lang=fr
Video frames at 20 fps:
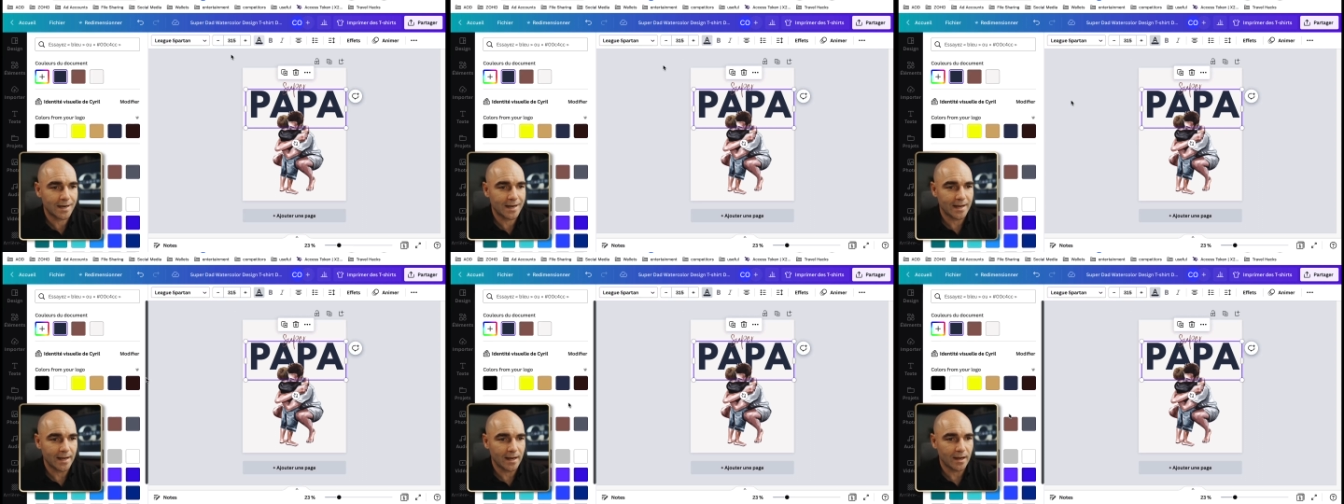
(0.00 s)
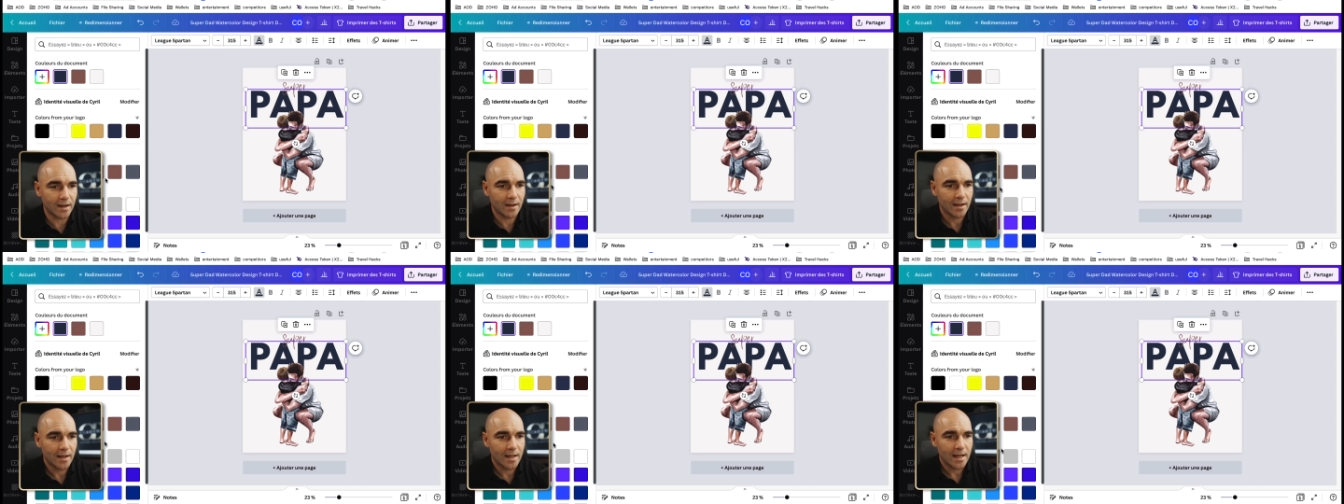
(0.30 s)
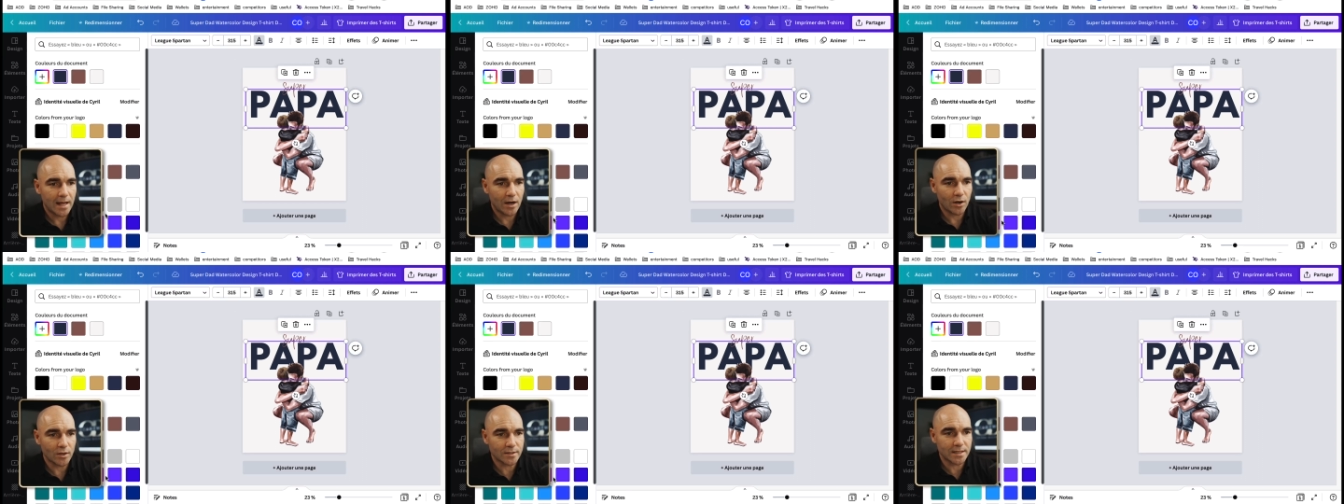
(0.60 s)
claire.
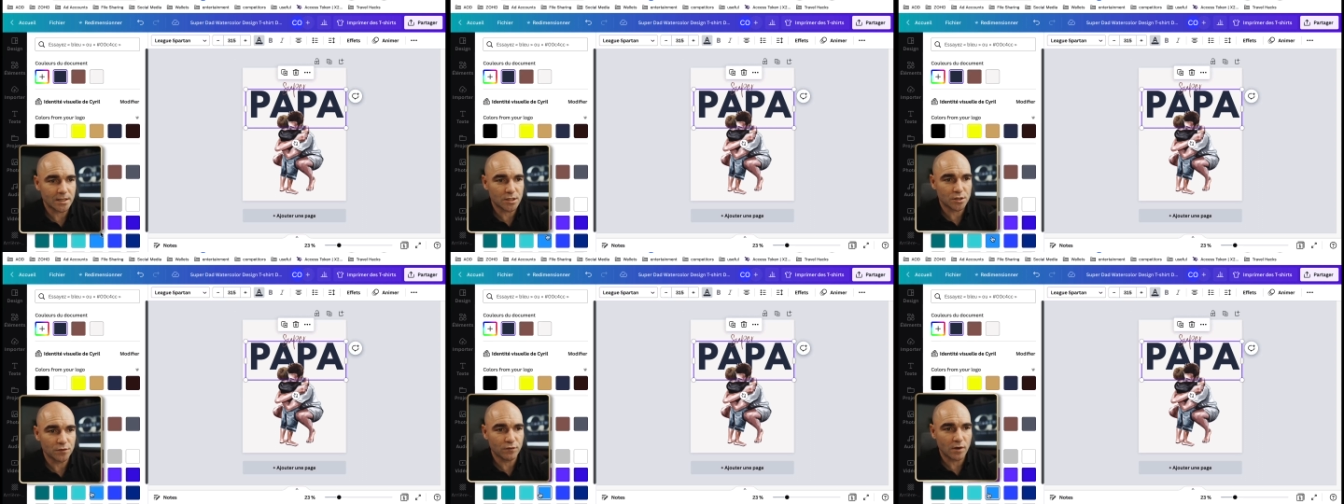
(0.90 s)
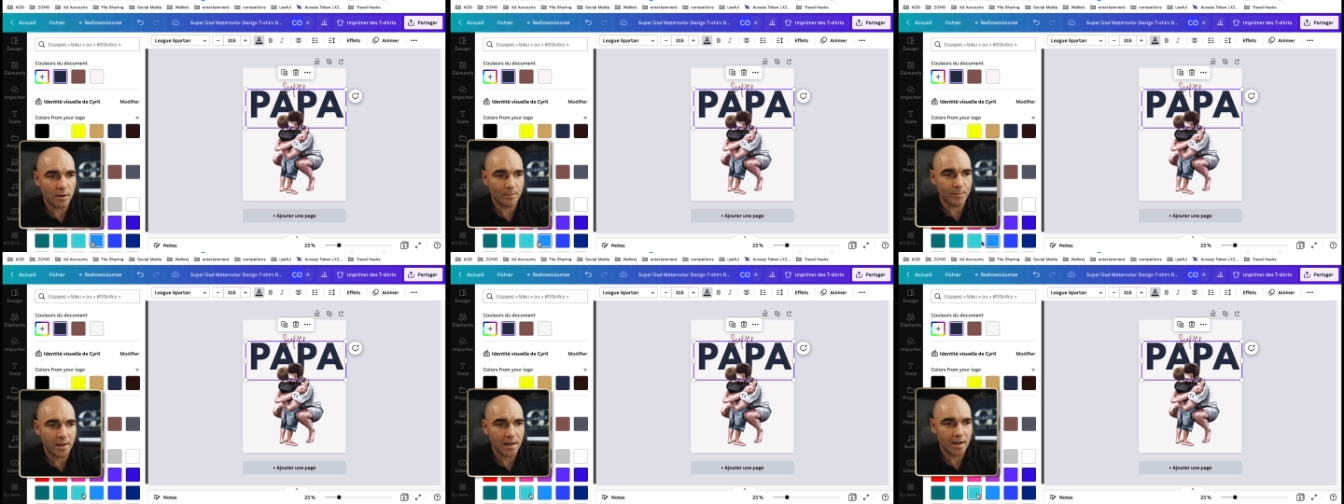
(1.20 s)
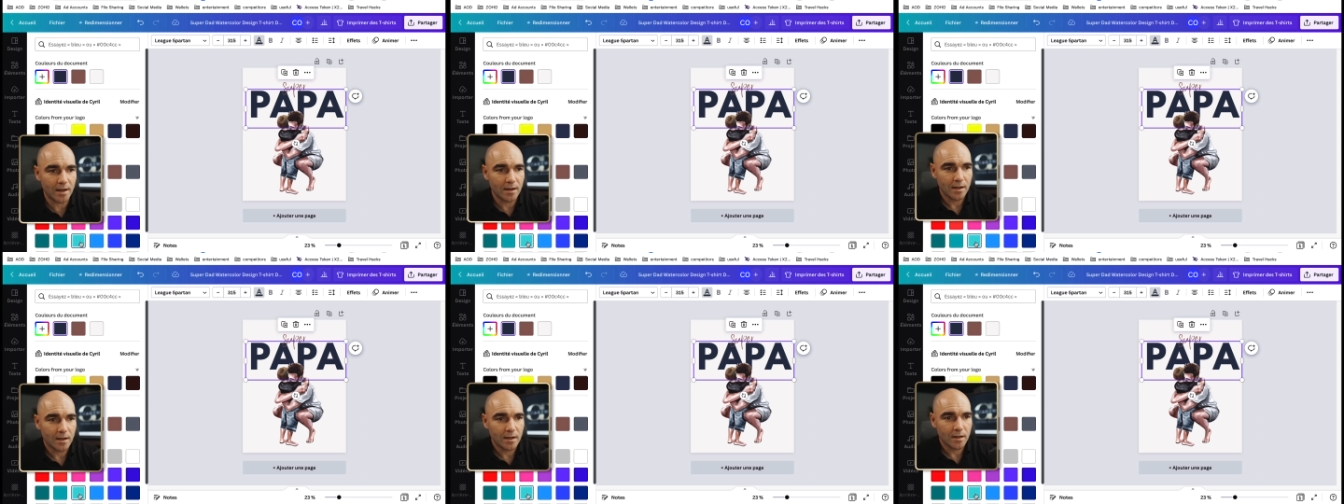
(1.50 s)
Alors ça ne se voit
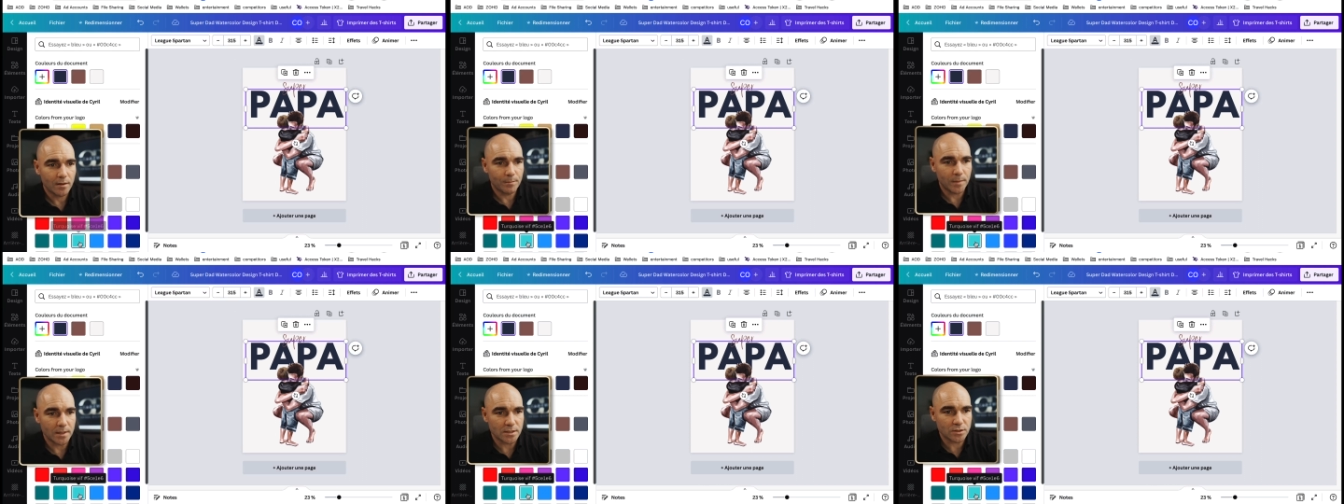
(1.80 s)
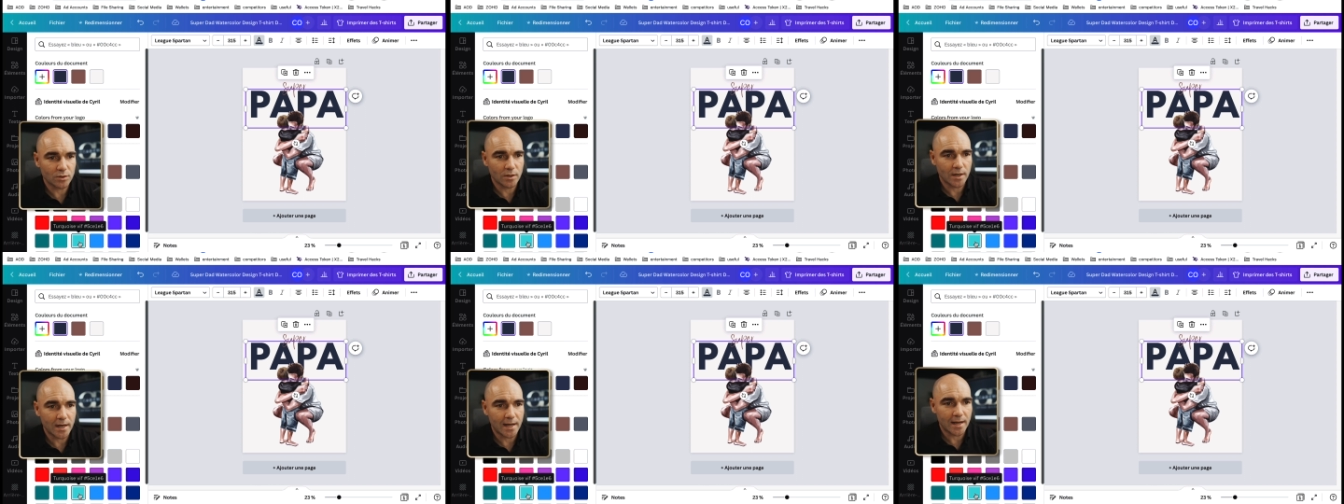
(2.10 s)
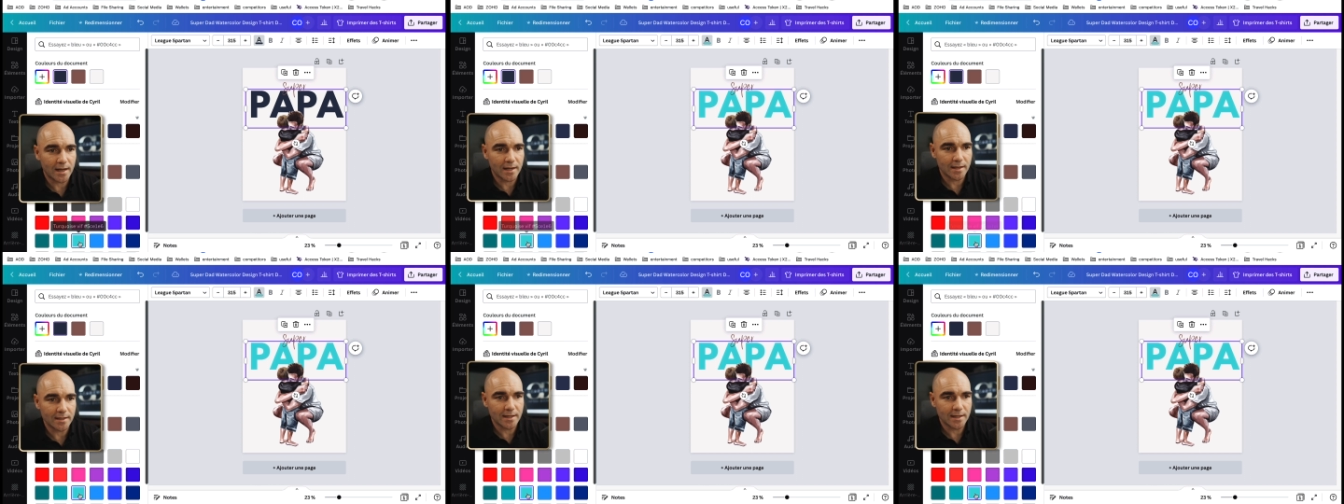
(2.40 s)
pas parce que là,